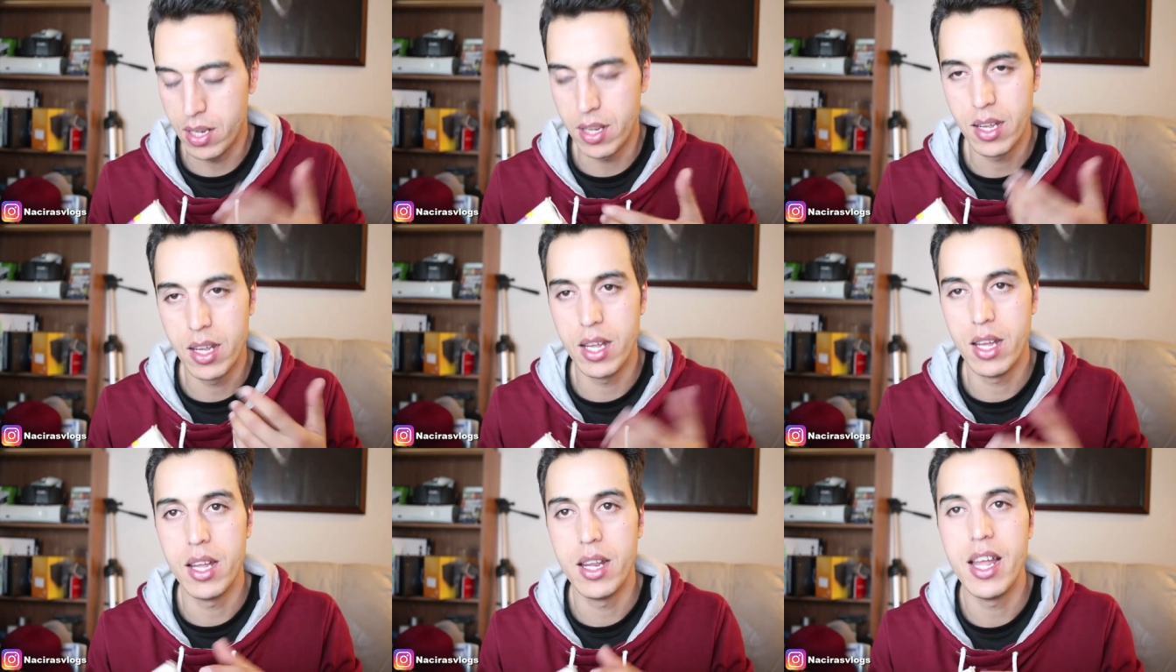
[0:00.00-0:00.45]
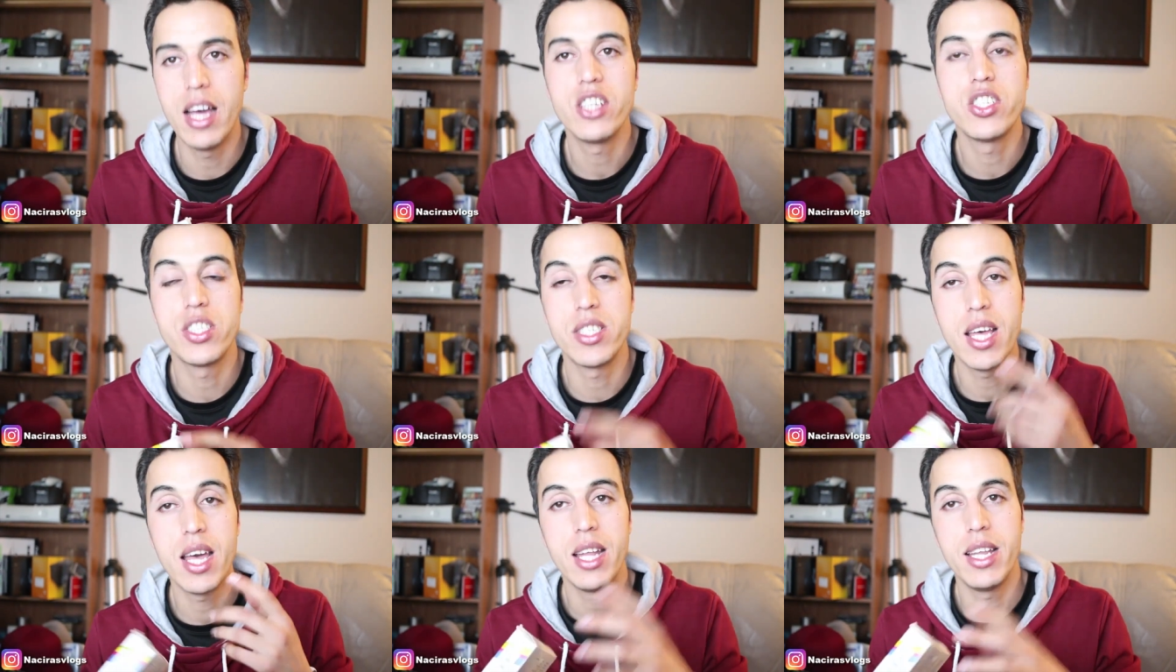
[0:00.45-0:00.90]
آه،
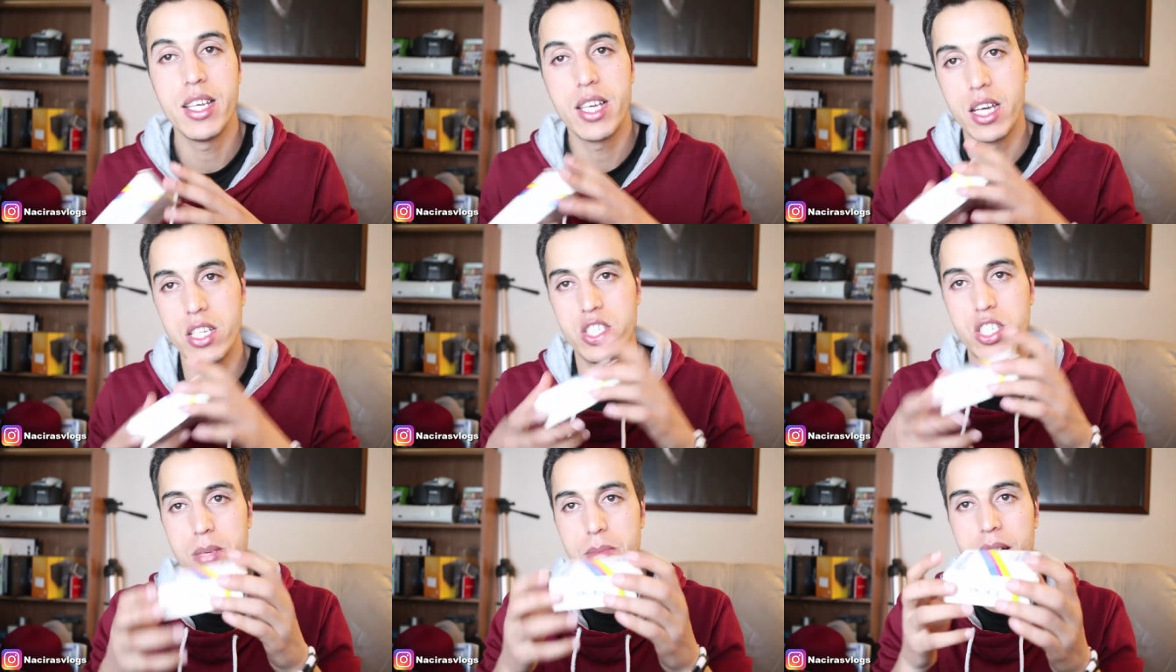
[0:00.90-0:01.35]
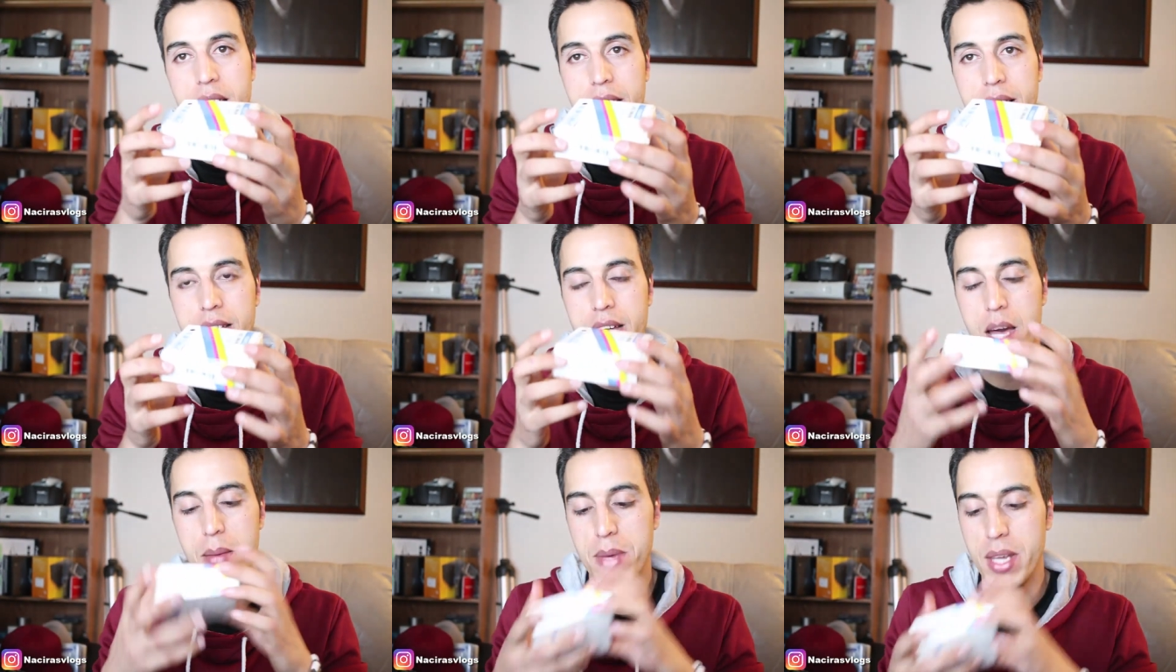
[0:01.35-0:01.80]
الاجزاء اللي كتجي مع هذه
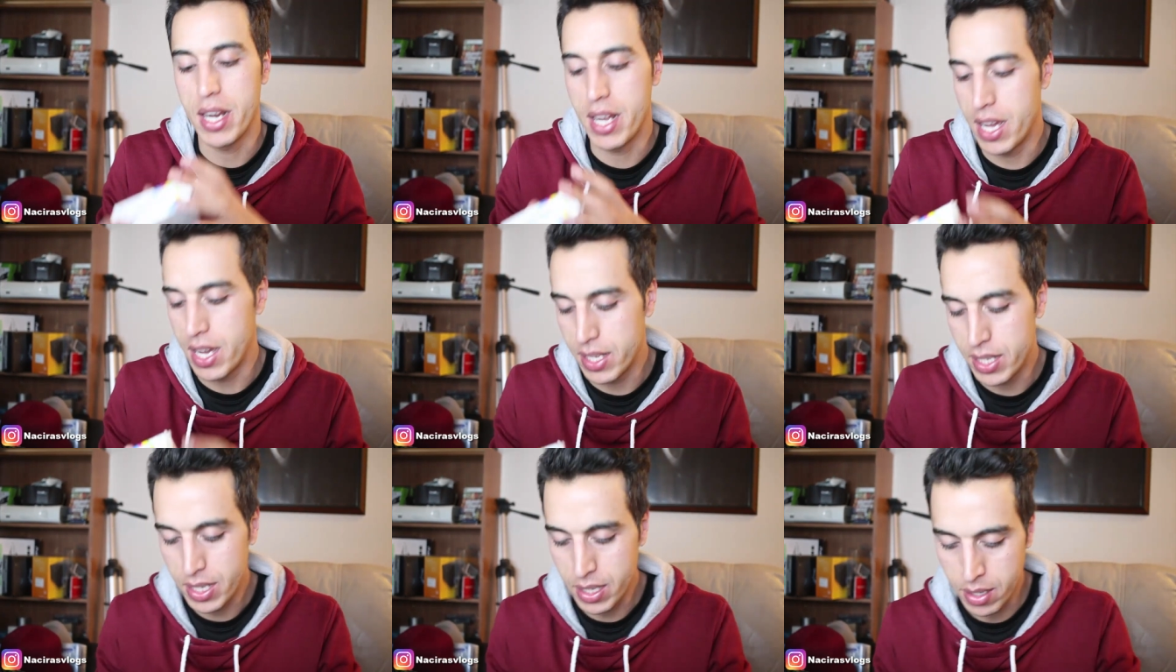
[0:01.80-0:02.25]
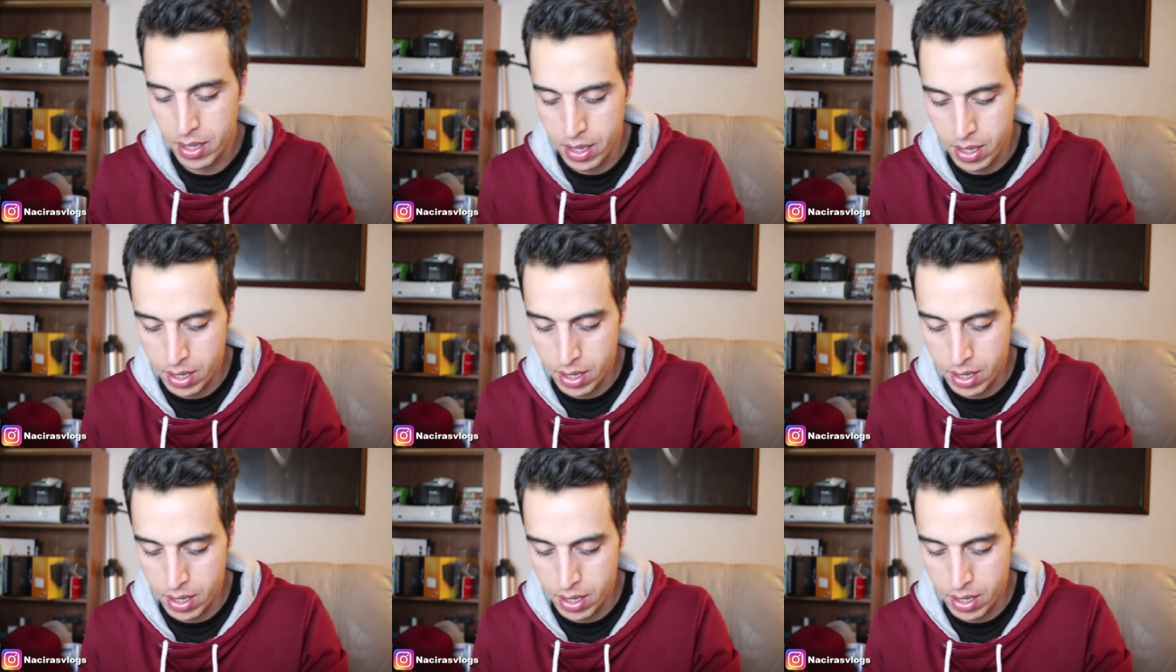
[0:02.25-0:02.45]
الكاميرا هذه